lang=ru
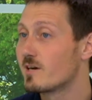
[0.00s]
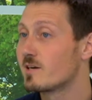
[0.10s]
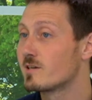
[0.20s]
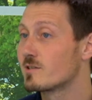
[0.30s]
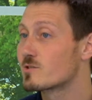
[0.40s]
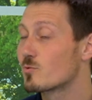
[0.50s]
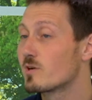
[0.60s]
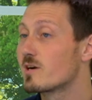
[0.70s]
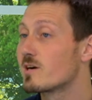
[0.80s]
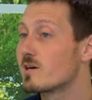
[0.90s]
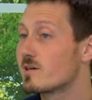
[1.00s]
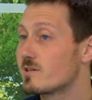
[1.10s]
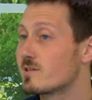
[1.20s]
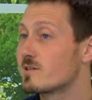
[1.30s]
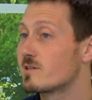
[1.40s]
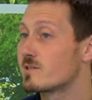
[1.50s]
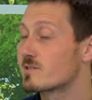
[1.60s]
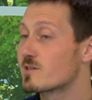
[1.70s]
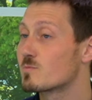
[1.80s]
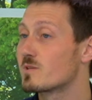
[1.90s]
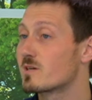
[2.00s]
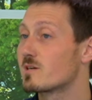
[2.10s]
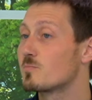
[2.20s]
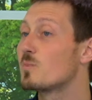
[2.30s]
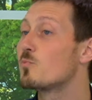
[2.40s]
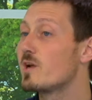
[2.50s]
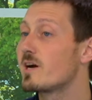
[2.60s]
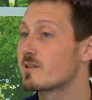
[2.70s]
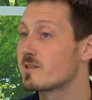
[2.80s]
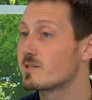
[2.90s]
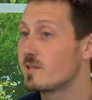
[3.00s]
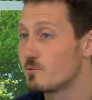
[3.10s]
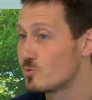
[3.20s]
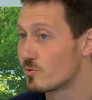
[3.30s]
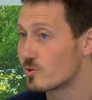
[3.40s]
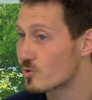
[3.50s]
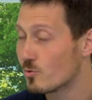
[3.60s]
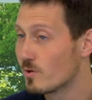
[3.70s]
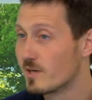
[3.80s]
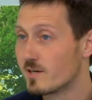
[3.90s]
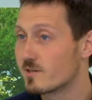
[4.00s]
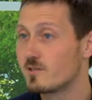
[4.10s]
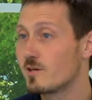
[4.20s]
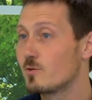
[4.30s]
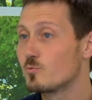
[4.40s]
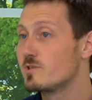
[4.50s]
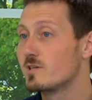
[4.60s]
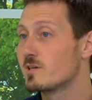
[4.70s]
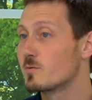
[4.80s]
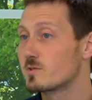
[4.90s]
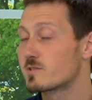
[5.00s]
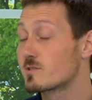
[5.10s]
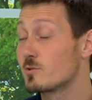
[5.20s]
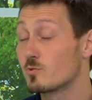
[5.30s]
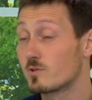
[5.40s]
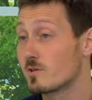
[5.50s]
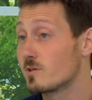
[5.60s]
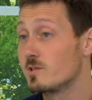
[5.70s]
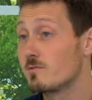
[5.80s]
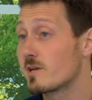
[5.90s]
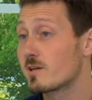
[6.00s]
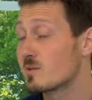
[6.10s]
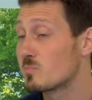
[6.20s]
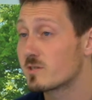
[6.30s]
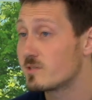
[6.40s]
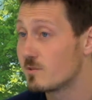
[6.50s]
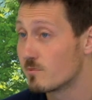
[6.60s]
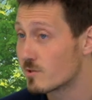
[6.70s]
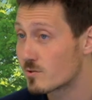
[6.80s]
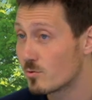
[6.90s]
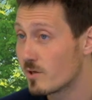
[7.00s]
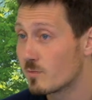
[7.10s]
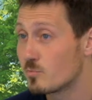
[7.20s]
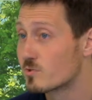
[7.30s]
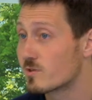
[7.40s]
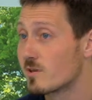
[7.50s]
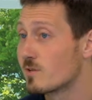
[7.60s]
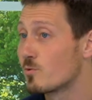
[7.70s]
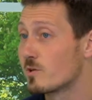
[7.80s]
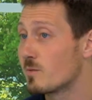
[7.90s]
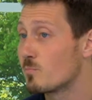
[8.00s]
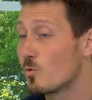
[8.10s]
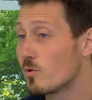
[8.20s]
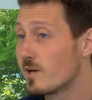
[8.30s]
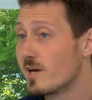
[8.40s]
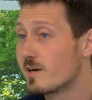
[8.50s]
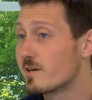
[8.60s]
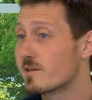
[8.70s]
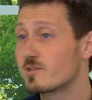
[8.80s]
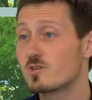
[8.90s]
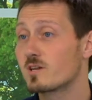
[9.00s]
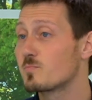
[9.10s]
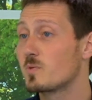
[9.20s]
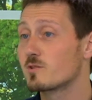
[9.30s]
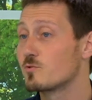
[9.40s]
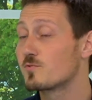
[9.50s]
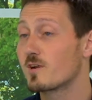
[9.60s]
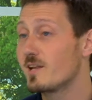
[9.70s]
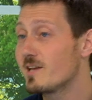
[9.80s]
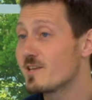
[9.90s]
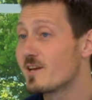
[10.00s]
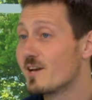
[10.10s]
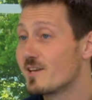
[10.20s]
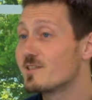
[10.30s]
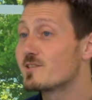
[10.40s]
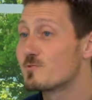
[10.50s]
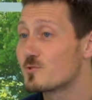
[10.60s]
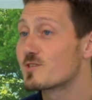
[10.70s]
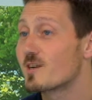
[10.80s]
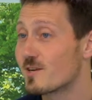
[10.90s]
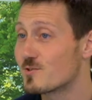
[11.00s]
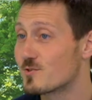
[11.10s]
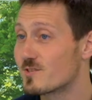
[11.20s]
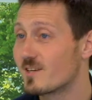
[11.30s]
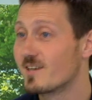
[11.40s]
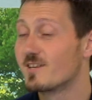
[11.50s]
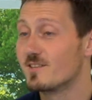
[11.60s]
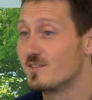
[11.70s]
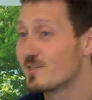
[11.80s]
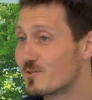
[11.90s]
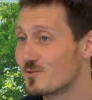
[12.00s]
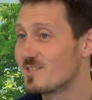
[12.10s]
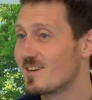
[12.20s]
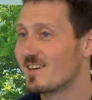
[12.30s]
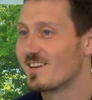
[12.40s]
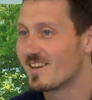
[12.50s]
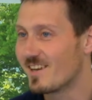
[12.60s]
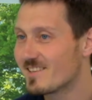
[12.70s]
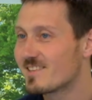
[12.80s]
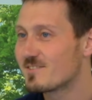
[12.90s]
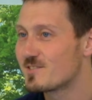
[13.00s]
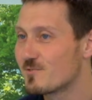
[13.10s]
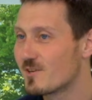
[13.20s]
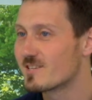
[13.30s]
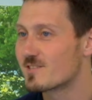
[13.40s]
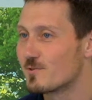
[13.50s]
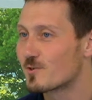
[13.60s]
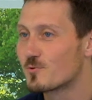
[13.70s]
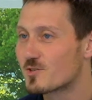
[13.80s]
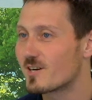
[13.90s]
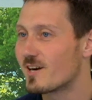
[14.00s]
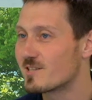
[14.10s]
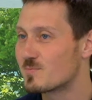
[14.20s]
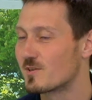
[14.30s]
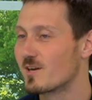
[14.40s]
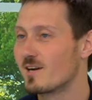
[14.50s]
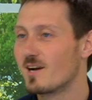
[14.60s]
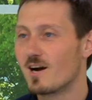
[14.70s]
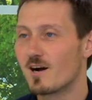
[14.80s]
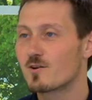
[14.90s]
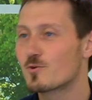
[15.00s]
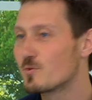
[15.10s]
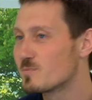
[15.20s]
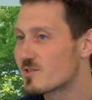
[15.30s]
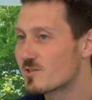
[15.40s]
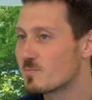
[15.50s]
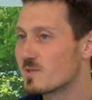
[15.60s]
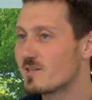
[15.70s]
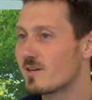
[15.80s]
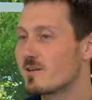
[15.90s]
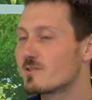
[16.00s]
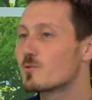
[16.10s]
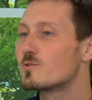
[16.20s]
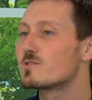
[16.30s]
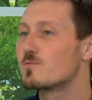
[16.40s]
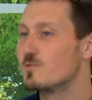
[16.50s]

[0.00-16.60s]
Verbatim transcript: э, настолько, э, скажем так, популярен на телевизионных шоу, где люди создают э, невероятно плаксивые истории, бьются головой о пол, э, кричат, падают в колени, и на этом все заканчивается. Нет, друзья, это всего лишь верхушка айсберга. Огромнейший материал находится